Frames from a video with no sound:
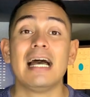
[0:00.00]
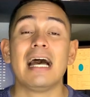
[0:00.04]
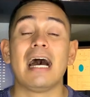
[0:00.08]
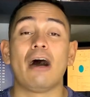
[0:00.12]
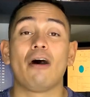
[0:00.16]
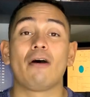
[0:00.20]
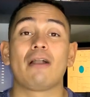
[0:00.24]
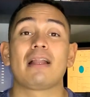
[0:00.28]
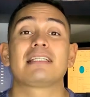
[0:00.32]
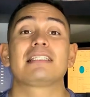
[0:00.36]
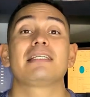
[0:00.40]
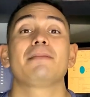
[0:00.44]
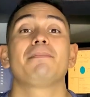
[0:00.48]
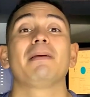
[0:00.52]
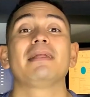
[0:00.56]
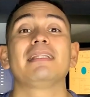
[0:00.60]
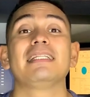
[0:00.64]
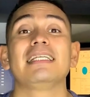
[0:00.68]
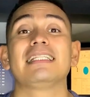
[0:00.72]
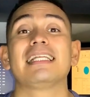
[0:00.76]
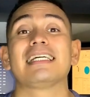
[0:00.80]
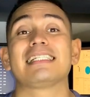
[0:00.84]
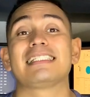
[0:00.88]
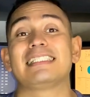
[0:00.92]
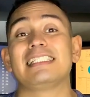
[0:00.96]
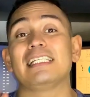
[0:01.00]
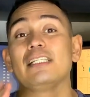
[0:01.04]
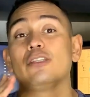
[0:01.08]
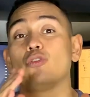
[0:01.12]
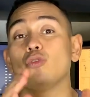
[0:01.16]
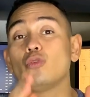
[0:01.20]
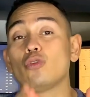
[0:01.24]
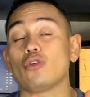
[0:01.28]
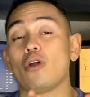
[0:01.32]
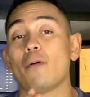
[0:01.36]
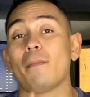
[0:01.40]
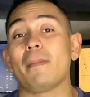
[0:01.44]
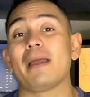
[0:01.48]
Ahora sí panditas, si
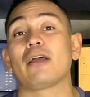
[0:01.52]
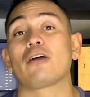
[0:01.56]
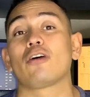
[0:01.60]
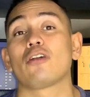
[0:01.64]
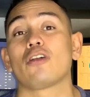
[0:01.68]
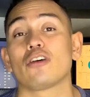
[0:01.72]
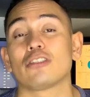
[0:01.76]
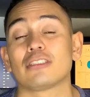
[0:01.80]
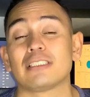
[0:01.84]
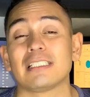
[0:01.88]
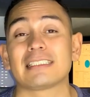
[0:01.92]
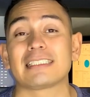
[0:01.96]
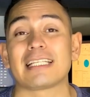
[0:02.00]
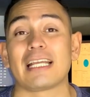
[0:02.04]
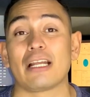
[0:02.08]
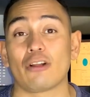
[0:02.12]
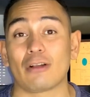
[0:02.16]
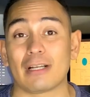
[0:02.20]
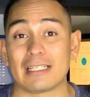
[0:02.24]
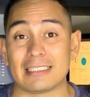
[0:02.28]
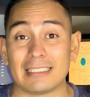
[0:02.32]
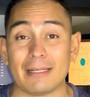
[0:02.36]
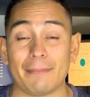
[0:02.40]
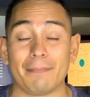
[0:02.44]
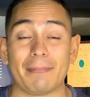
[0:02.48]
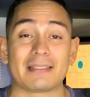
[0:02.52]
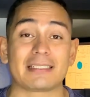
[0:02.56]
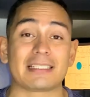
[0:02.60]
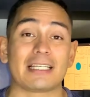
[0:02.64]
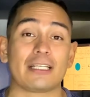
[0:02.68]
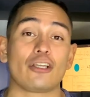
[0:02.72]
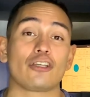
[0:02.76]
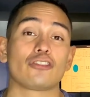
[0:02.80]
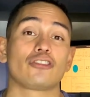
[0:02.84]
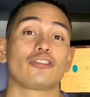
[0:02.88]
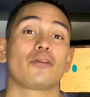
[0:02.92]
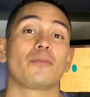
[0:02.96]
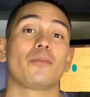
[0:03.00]
tú no me conoces quiero que sepas que
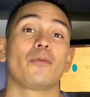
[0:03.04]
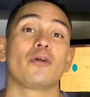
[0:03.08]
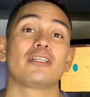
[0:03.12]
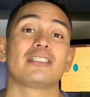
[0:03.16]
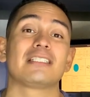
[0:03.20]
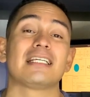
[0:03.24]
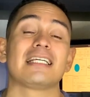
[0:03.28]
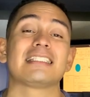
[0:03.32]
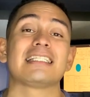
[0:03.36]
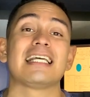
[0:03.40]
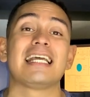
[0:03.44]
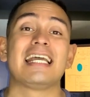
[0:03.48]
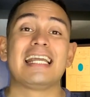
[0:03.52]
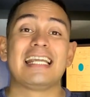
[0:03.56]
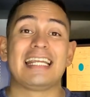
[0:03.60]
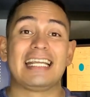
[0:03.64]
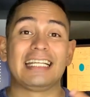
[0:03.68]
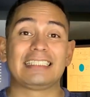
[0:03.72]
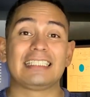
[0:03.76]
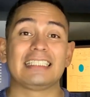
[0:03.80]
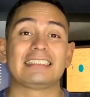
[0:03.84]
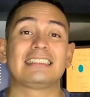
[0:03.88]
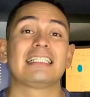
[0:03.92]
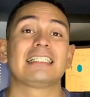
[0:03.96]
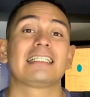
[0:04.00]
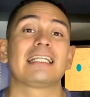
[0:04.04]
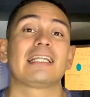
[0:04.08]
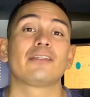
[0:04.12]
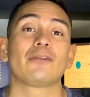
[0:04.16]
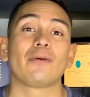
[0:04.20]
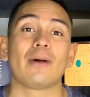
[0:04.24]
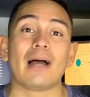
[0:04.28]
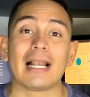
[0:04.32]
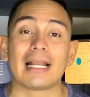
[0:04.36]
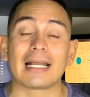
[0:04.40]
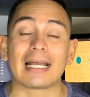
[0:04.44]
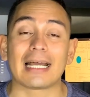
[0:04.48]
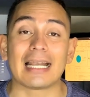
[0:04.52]
yo soy Moisés y estás
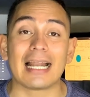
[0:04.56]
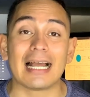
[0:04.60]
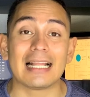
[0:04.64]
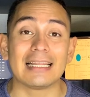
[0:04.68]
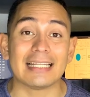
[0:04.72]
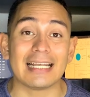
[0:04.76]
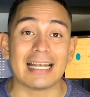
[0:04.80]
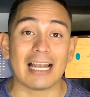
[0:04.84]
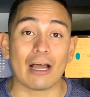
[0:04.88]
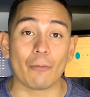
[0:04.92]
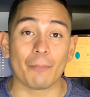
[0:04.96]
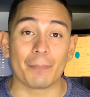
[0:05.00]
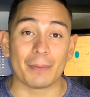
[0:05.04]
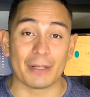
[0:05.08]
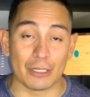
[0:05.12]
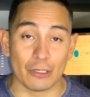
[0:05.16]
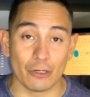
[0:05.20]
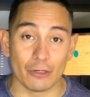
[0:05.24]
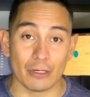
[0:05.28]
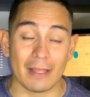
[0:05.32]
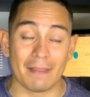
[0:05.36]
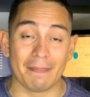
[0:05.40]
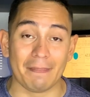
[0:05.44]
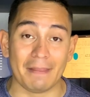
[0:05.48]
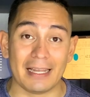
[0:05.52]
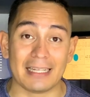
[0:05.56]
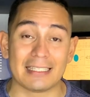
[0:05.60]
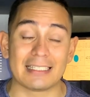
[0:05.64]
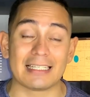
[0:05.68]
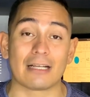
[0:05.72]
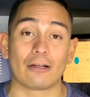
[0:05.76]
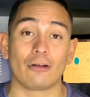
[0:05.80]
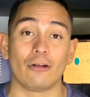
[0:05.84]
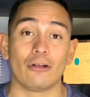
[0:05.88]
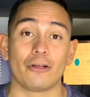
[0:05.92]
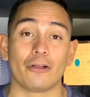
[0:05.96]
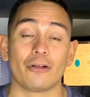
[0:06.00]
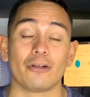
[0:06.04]
entrando al canal de la opinión del
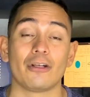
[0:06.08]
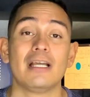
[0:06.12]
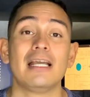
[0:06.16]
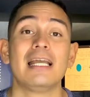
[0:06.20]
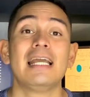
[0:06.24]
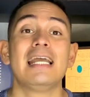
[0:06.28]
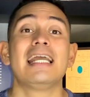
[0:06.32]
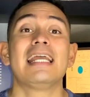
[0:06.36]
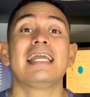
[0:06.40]
Changoleón.